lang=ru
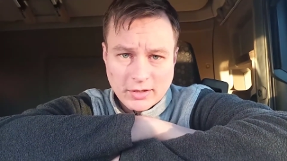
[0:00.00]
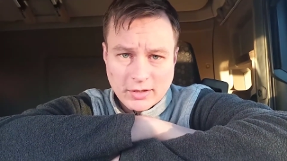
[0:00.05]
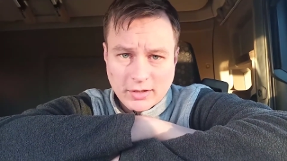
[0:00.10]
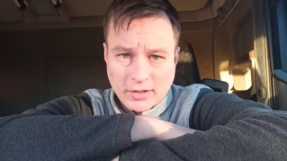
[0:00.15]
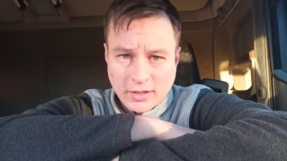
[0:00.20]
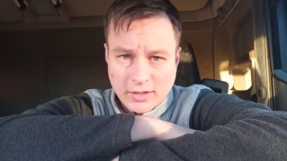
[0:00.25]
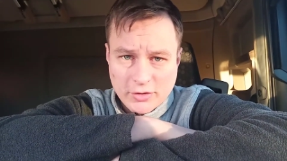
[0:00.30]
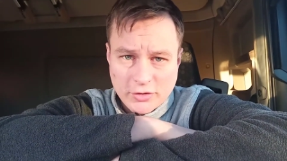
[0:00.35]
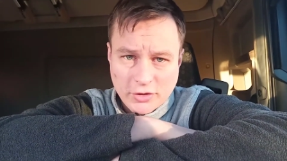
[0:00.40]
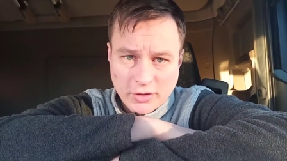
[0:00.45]

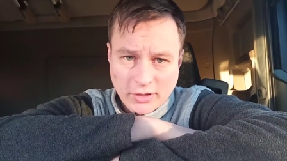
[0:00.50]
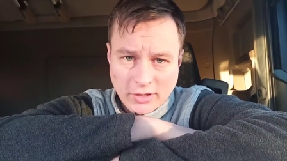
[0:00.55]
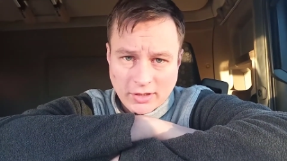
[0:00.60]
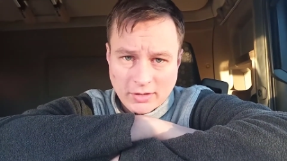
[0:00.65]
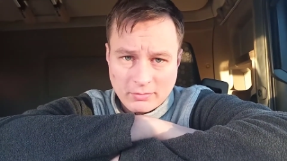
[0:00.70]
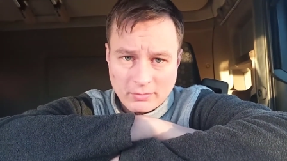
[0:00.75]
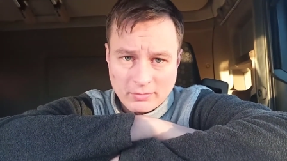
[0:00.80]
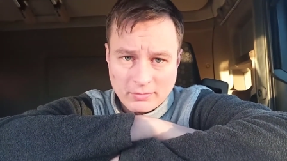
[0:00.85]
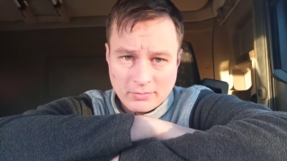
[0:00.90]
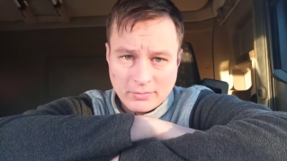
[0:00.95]
как же
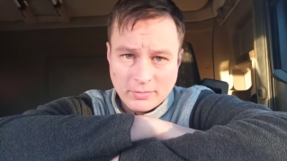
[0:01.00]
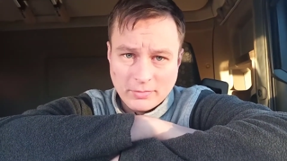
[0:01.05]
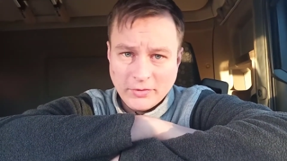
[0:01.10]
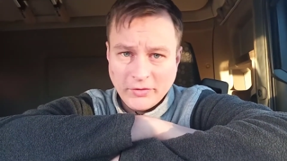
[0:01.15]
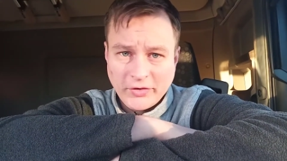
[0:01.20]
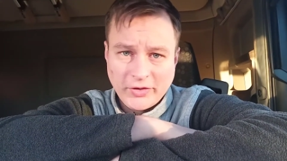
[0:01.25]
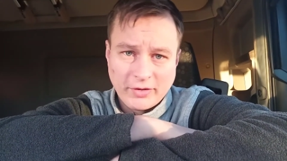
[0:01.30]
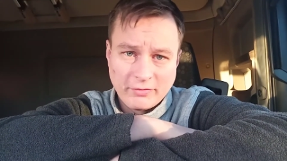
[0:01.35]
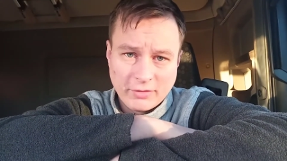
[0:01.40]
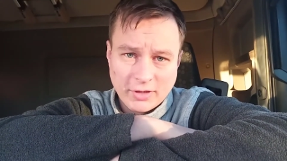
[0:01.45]
нам
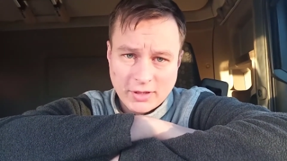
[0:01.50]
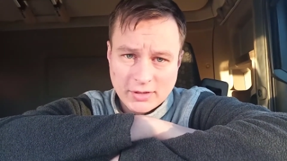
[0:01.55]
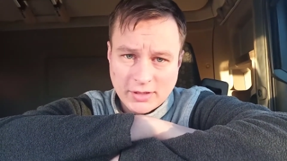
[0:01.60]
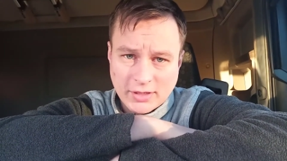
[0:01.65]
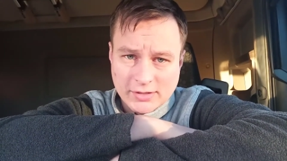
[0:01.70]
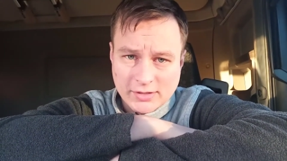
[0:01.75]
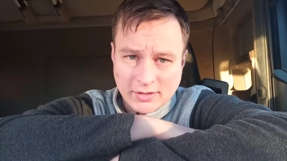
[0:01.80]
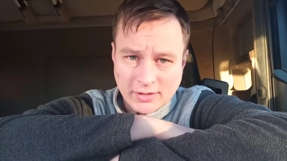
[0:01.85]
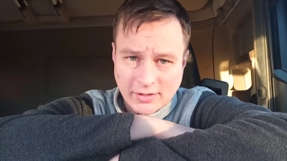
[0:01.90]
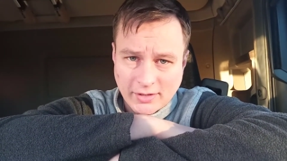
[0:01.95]

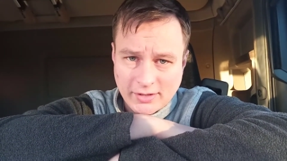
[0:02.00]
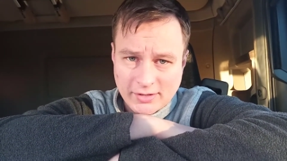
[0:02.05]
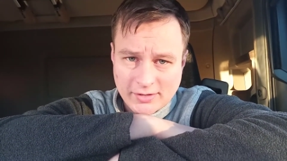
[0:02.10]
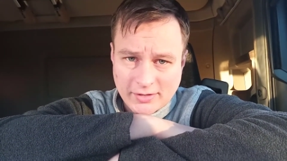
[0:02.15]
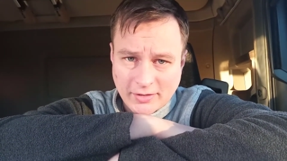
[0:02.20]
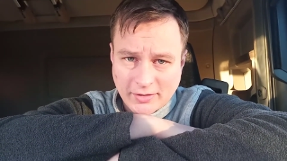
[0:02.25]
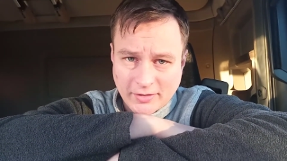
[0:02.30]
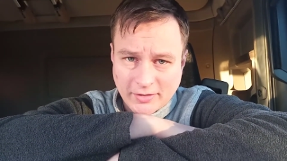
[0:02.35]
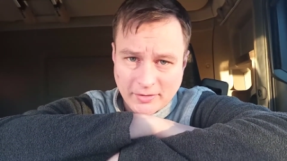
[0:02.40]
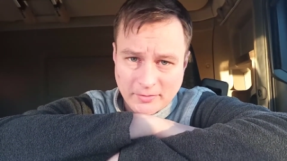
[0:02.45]
совладать с
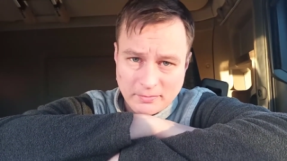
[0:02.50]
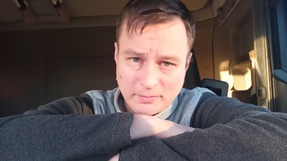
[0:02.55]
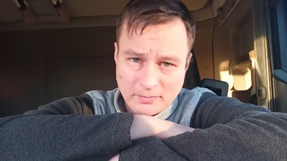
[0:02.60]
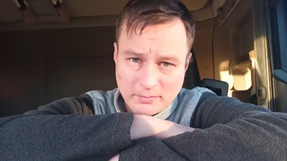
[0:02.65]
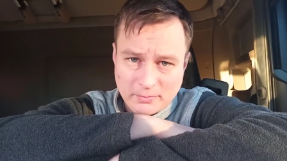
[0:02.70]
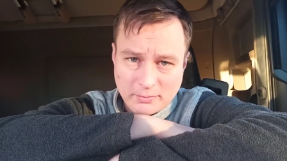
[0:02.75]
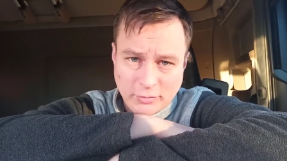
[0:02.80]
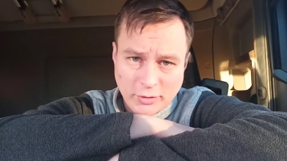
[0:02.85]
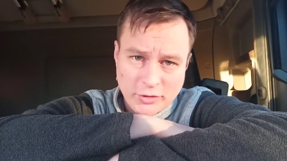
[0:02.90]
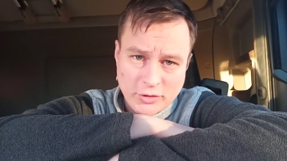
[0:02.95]
логистикой,
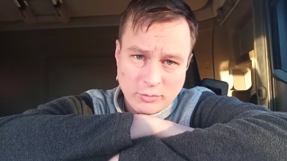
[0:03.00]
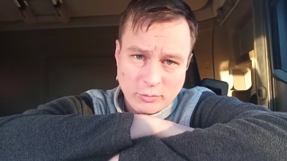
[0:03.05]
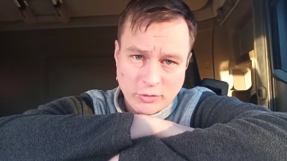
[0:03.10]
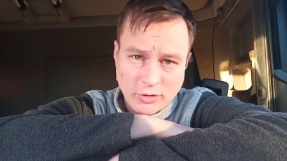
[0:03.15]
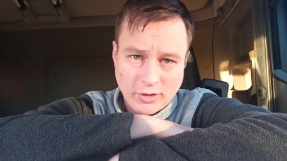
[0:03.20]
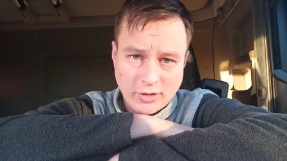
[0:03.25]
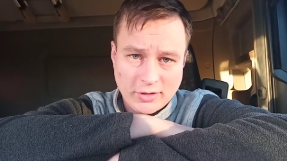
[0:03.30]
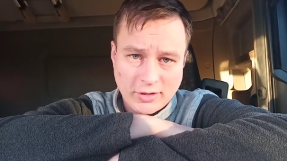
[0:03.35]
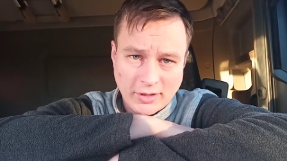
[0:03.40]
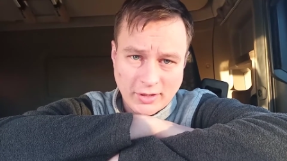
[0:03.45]
почему
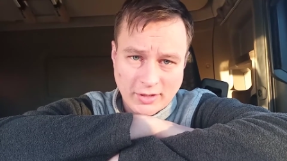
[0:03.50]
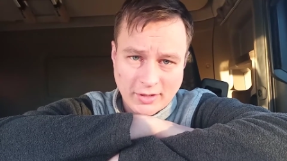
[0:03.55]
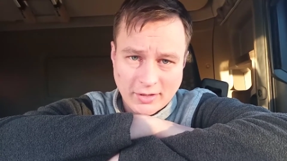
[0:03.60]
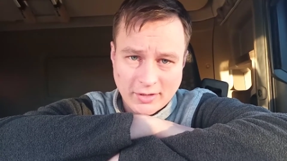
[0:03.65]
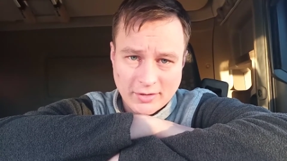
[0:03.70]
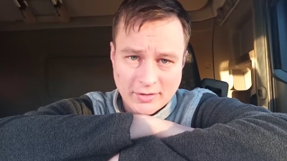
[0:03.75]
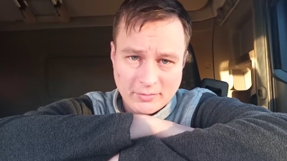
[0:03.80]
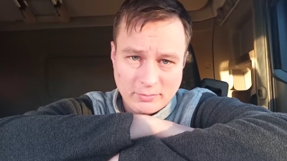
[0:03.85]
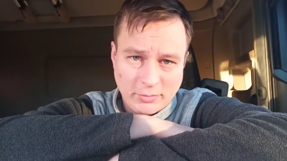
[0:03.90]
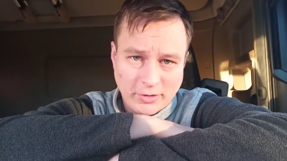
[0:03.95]

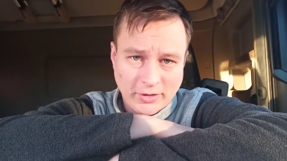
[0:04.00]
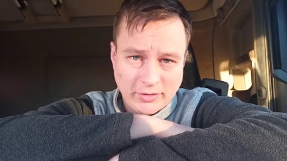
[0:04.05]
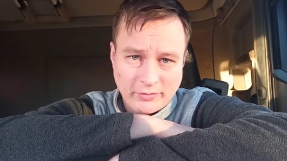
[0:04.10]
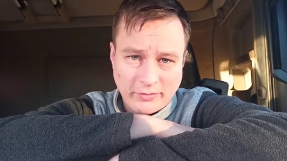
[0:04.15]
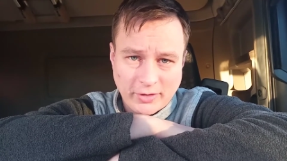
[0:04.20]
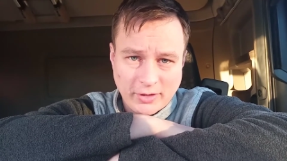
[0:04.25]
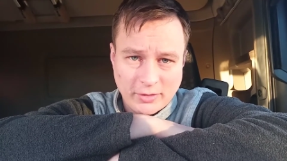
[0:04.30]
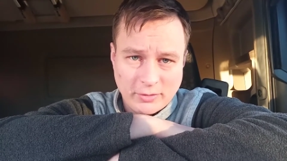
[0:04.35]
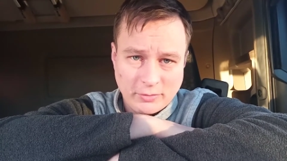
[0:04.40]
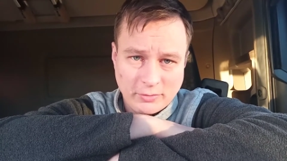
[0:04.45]
Гертека по
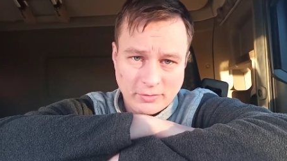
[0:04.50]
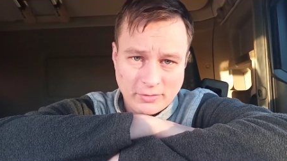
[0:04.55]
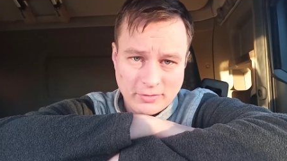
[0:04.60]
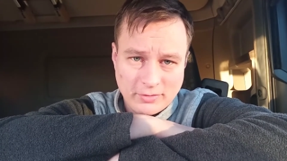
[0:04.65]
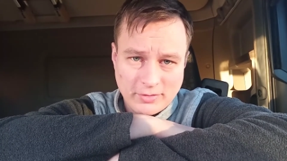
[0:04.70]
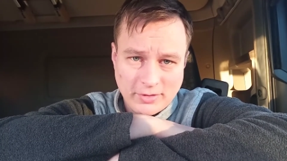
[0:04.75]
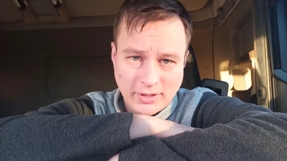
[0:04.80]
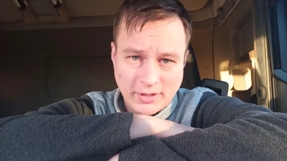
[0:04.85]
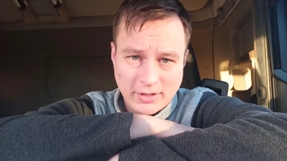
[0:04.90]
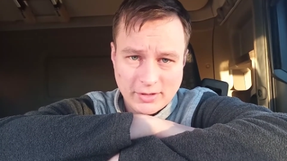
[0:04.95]
асфальту
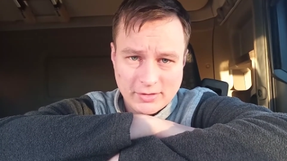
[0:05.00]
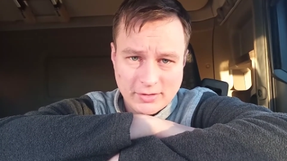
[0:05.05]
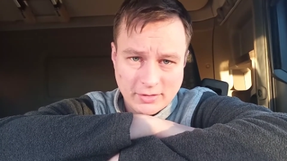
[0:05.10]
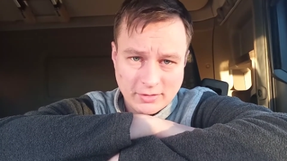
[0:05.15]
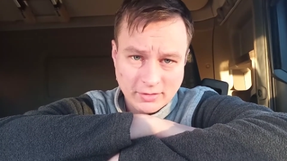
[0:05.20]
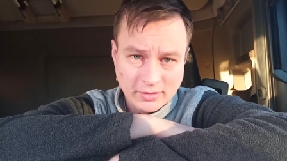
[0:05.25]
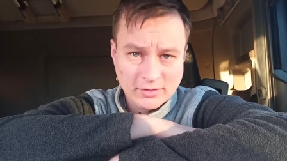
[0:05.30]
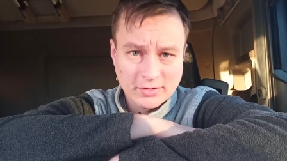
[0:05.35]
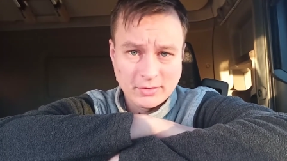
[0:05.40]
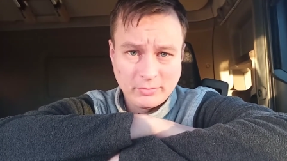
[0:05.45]

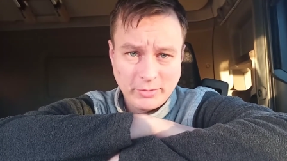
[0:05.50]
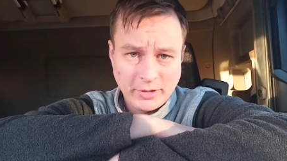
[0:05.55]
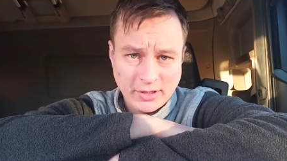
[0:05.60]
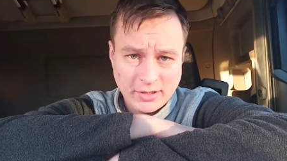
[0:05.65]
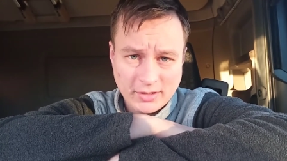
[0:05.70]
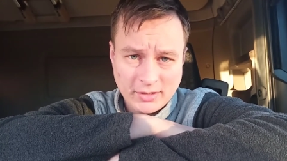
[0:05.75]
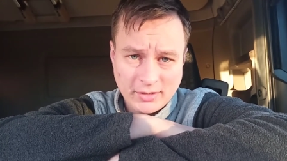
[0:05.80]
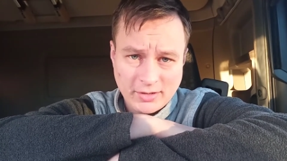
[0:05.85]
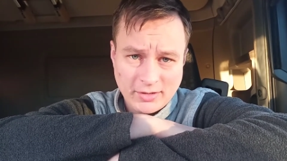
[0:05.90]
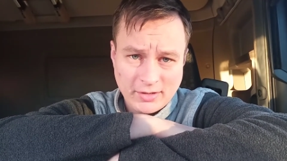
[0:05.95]
ездит на
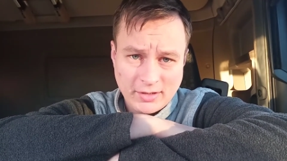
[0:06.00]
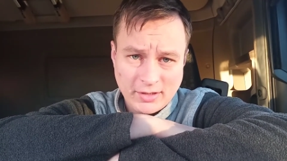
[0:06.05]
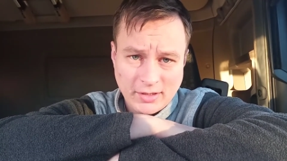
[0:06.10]
цепях